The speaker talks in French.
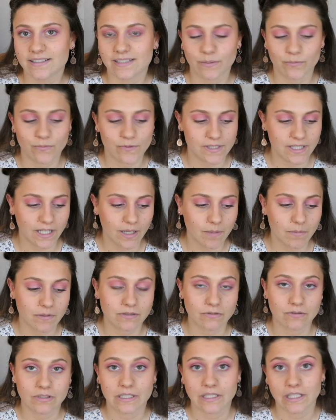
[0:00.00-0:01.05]
ça me faisait rire
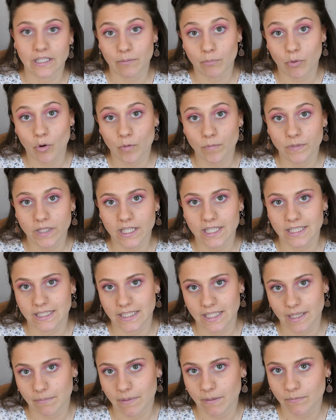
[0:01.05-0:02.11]
parce que c'était les premiers qui
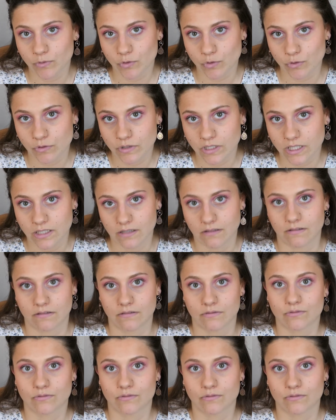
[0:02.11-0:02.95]
étaient capables de juger euh,